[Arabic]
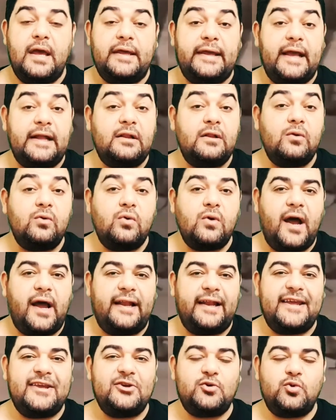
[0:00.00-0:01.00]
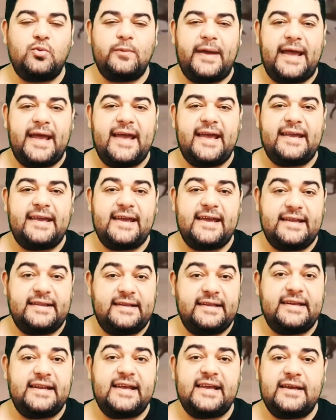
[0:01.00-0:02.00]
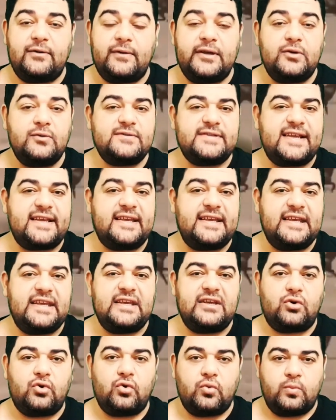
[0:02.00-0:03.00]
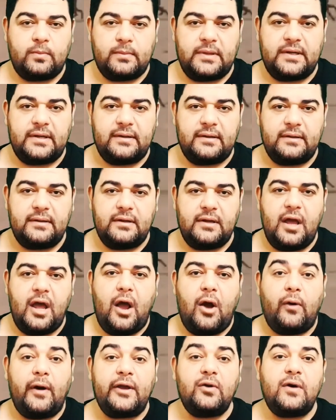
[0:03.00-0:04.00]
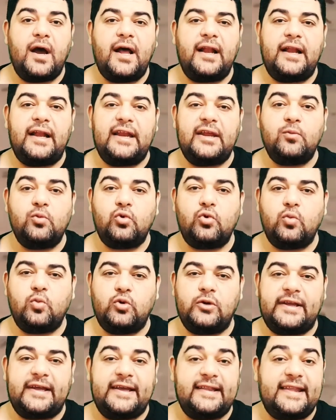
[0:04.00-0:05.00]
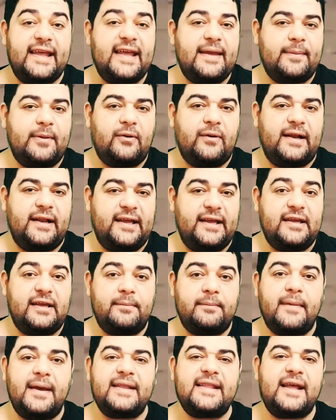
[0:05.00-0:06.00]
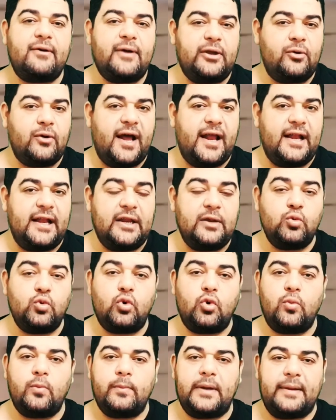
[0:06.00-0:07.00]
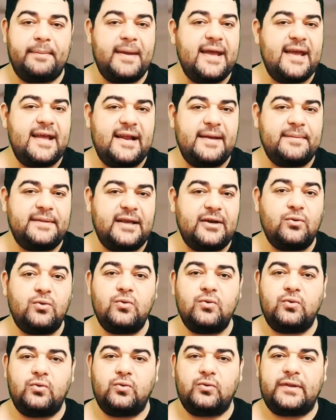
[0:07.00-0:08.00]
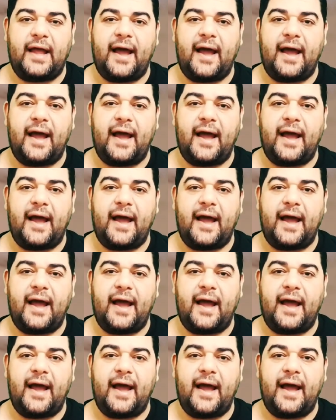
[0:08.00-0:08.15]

يتلو عليكم آياتنا ويزكيكم" ويعلمكم الكتاب والحكمة ويعلمكم ما لم تكونوا